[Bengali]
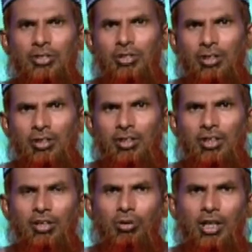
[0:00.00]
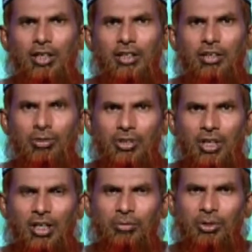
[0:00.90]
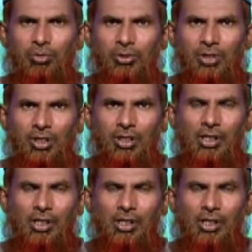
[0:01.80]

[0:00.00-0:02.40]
সাল্লাহ আলিহি ওয়াসাল্লামের প্রতি